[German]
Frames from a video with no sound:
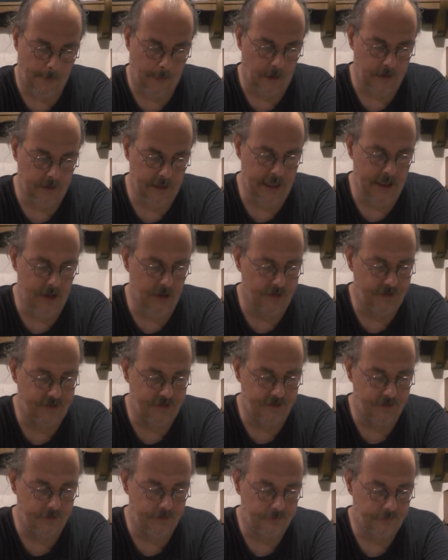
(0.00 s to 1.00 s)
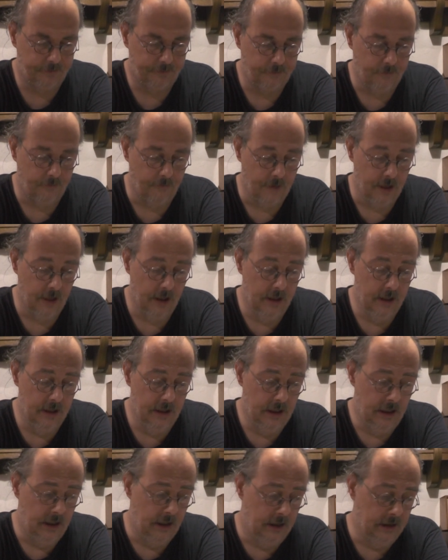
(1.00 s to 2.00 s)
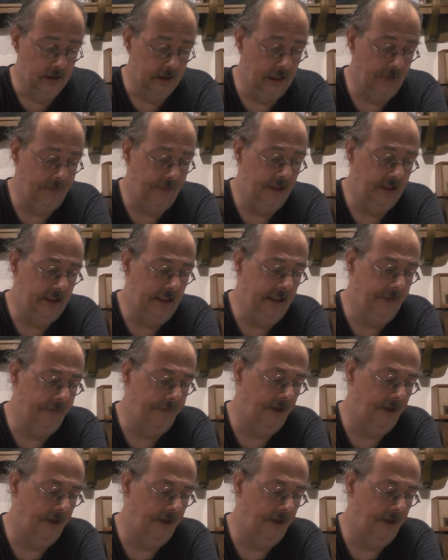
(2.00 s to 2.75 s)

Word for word: Ne, Jungs. Definitiv.